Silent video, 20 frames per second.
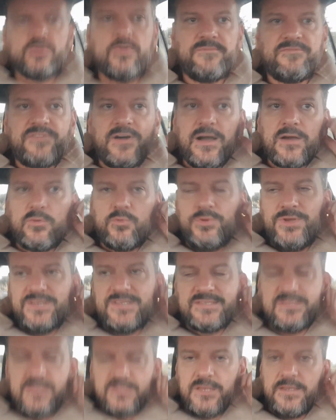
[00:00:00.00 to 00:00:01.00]
non fa
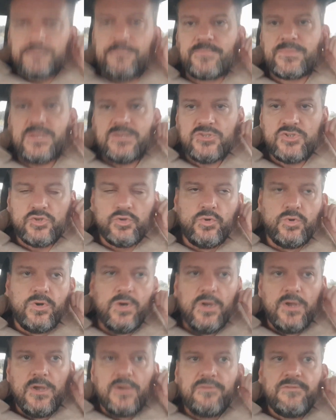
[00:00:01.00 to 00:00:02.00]
acquisti su
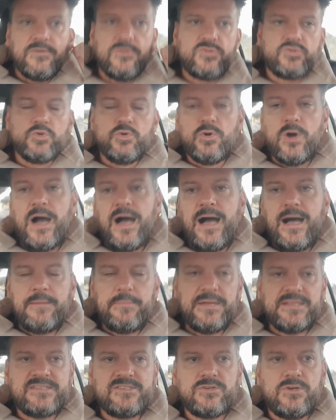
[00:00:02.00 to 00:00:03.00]
youtube su
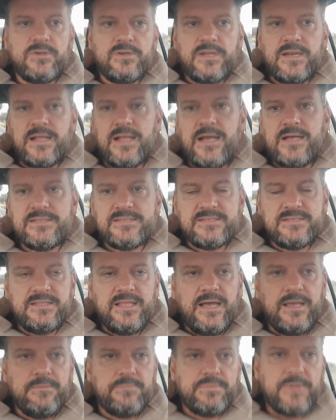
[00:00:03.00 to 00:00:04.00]
Amazon ragazzi
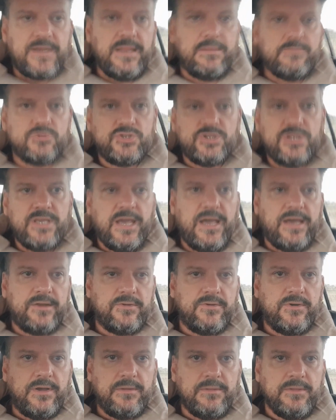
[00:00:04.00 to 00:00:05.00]
dai parliamoci
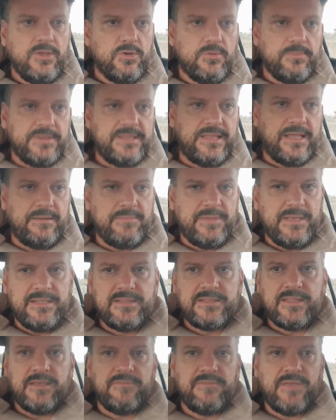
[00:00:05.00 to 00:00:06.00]
chiaro eh, io
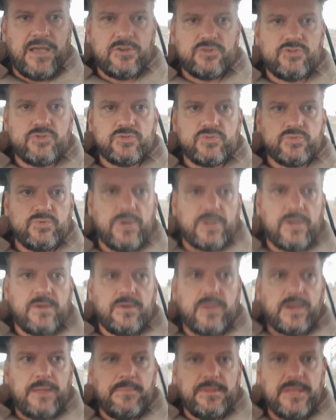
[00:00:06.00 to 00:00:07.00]
medialmente viaggio su
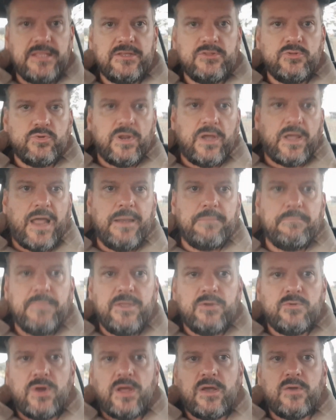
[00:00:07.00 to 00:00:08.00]
una, la media di una,
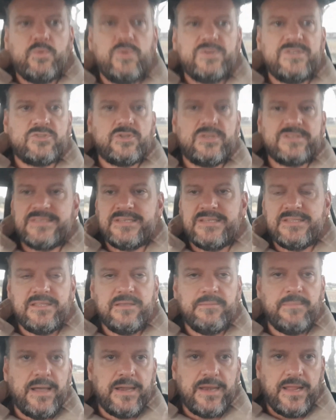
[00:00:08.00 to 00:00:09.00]
almeno un acquisto a
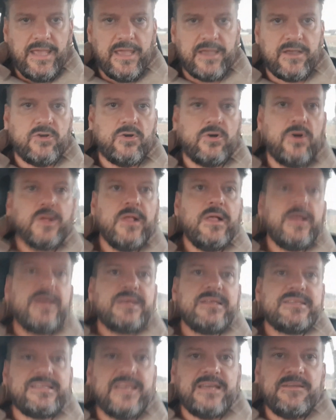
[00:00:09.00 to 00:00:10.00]
settimana ecco
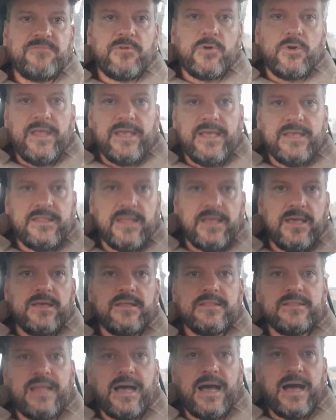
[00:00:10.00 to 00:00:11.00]
se volete
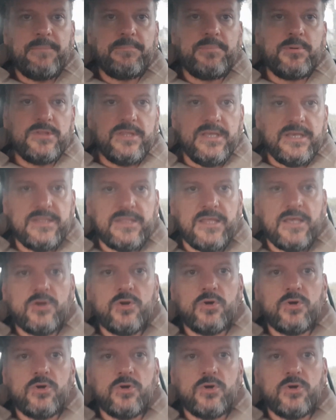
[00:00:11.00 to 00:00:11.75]
da, potete